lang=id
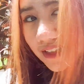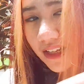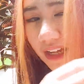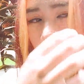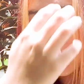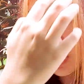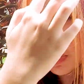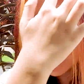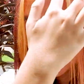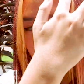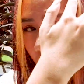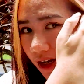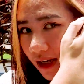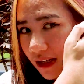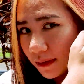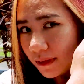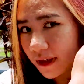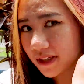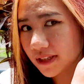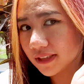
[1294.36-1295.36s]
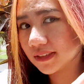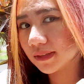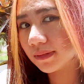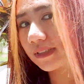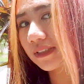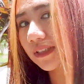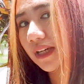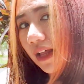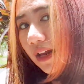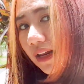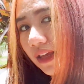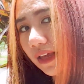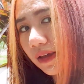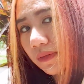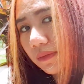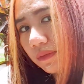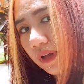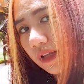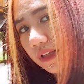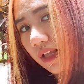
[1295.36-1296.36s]
jadi kalau misalnya nggak di bleaching sama sekali
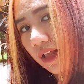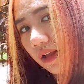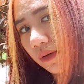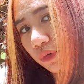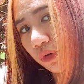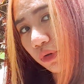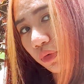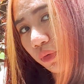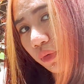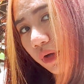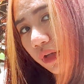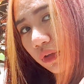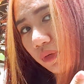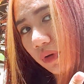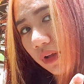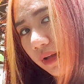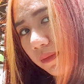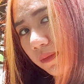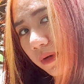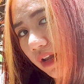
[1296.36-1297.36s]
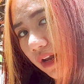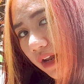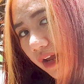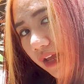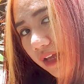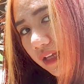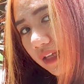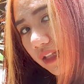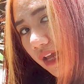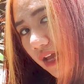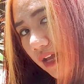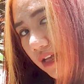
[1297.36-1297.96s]
berarti rambut gue tuh warnanya bakal kayak gini